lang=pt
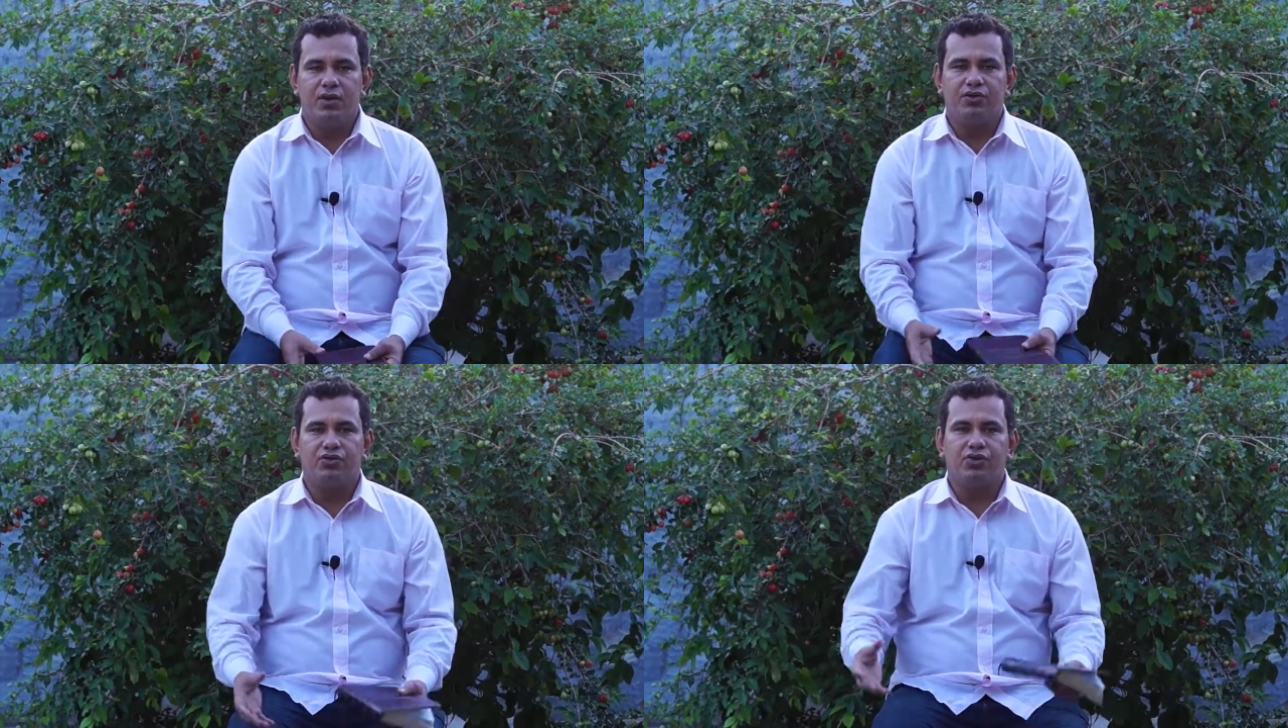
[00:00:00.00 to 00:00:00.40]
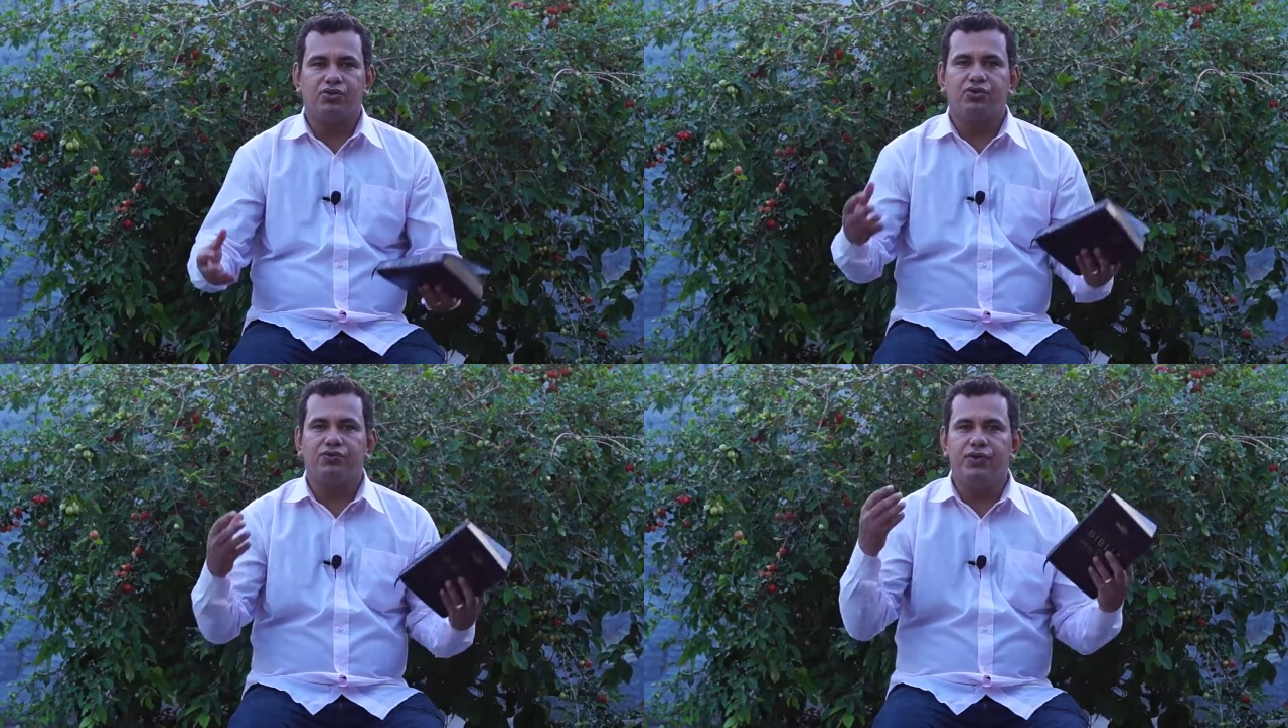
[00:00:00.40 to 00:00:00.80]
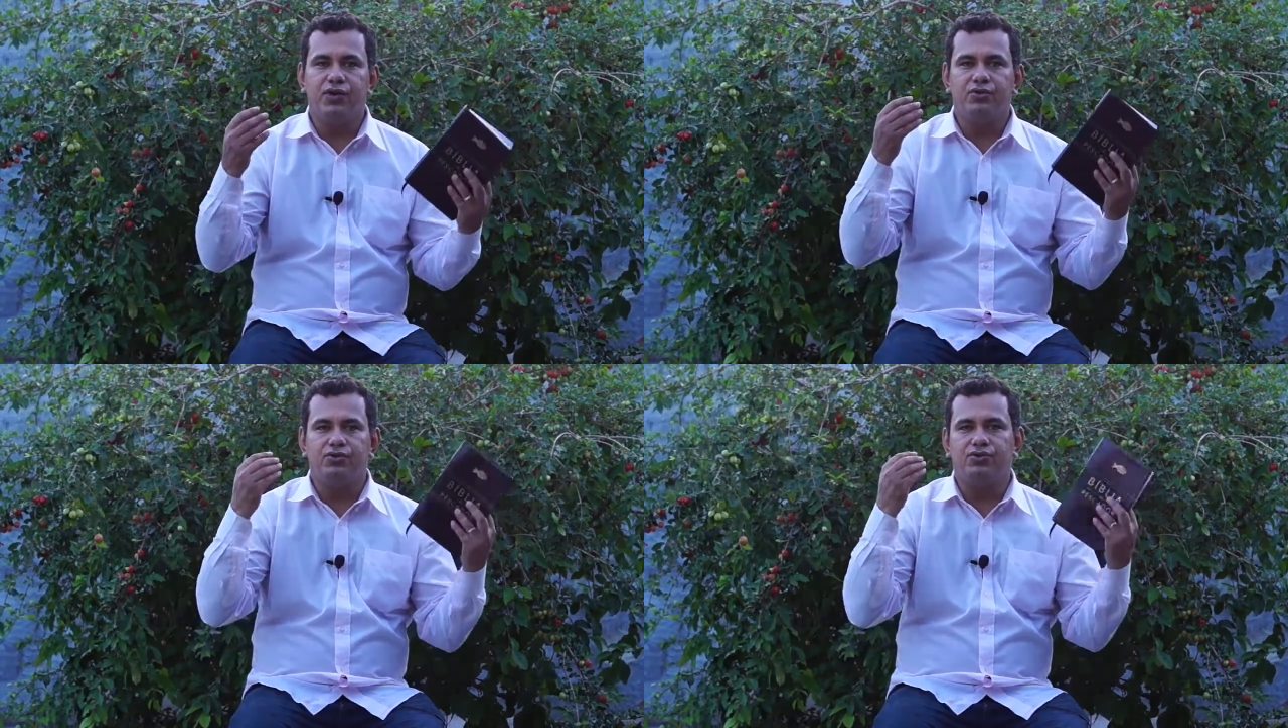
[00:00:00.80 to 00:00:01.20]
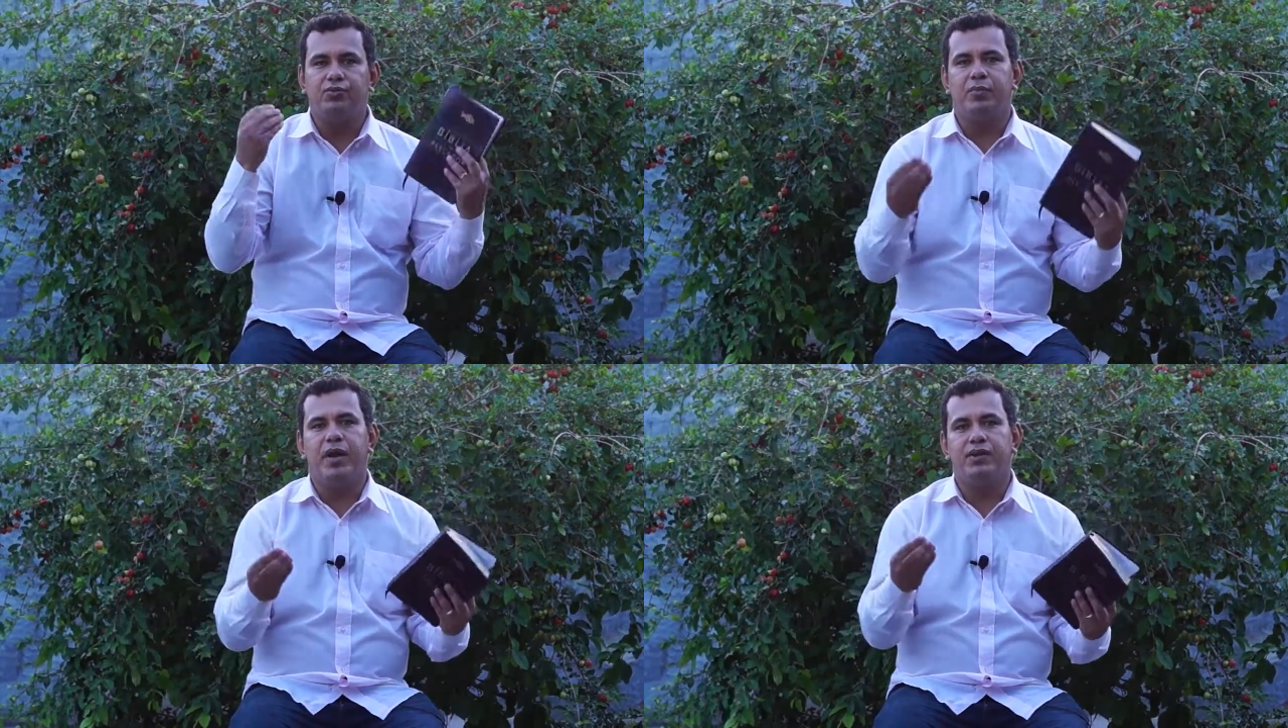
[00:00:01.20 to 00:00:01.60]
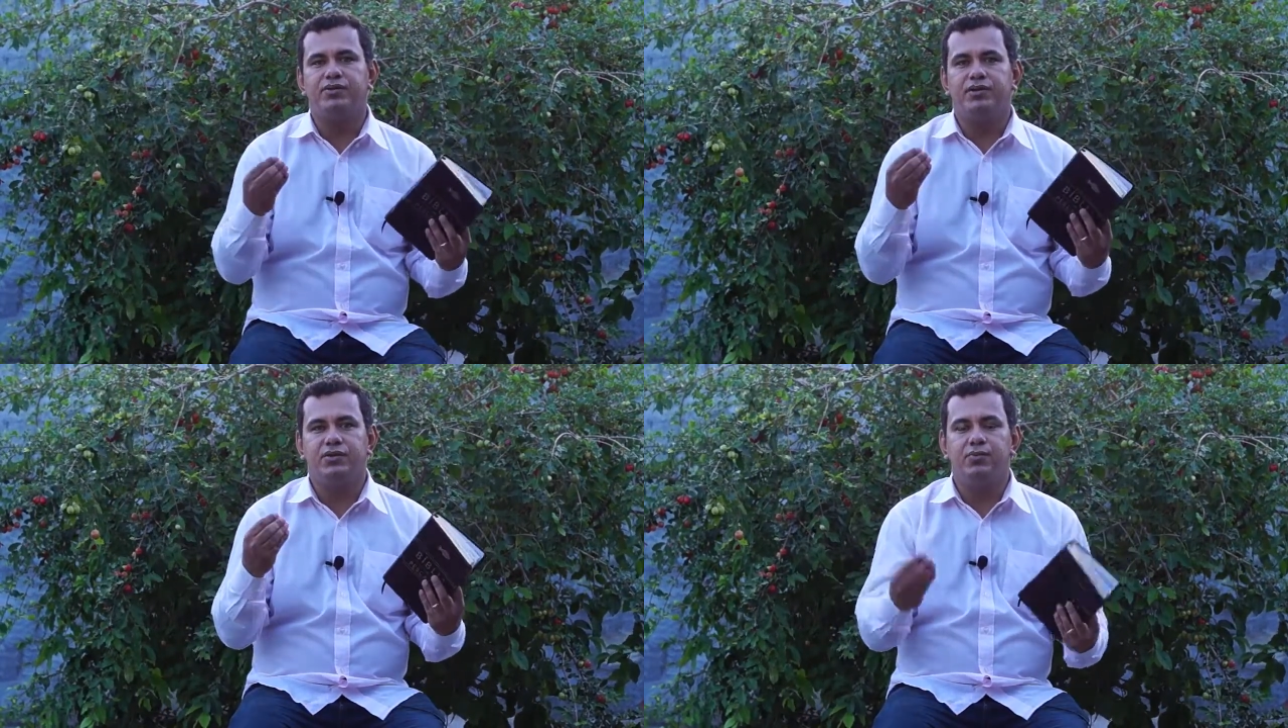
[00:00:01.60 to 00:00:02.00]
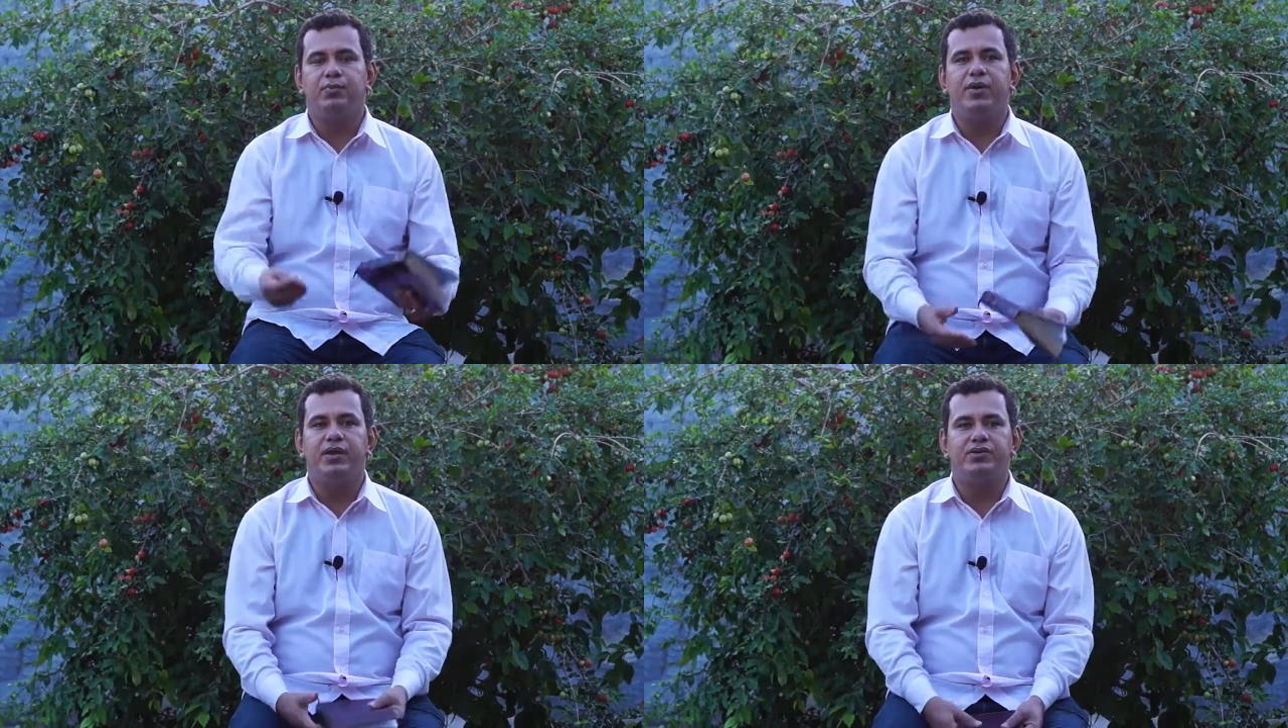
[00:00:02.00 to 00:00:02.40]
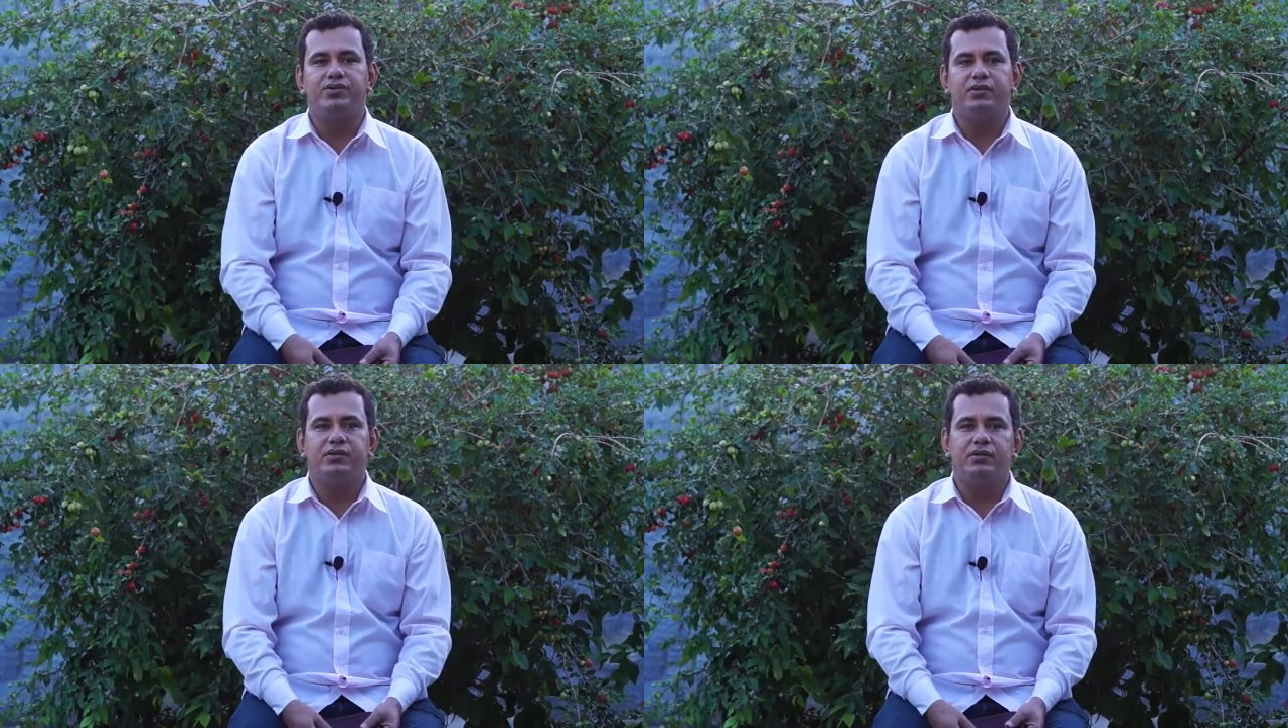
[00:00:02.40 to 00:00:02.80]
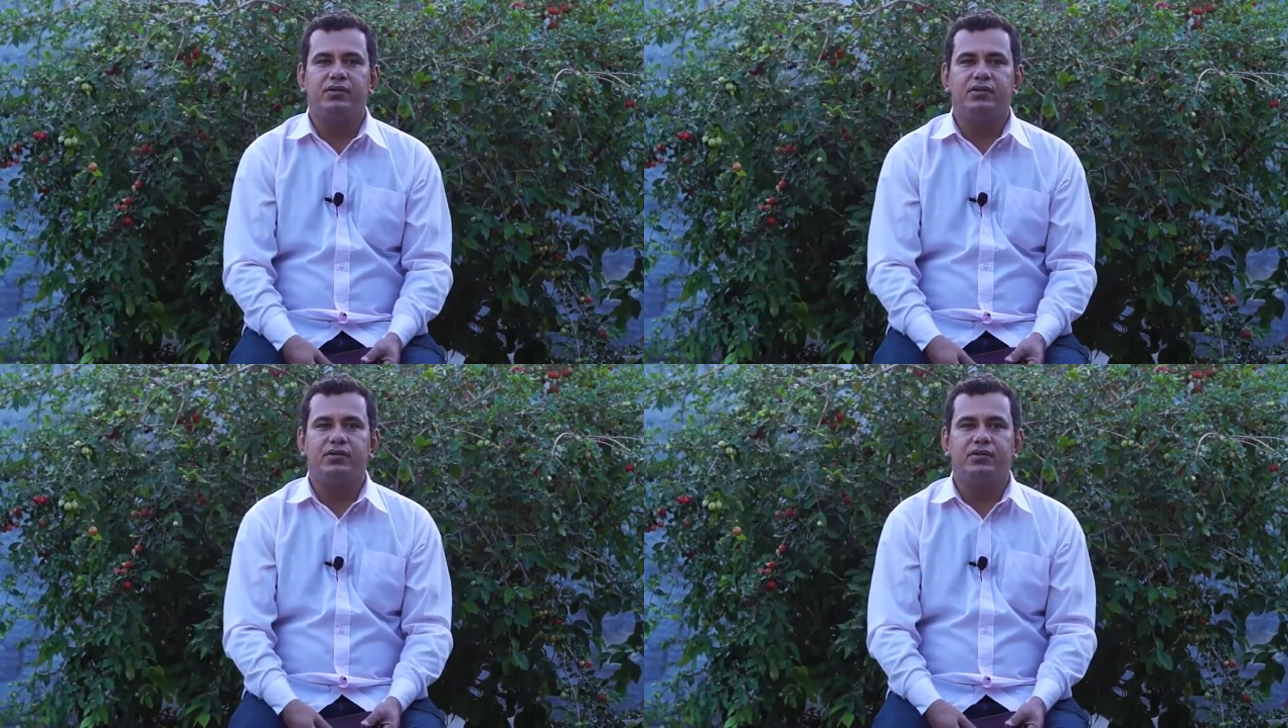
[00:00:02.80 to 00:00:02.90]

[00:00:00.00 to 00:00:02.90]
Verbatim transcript: Se o nosso filho nos pede um peixe,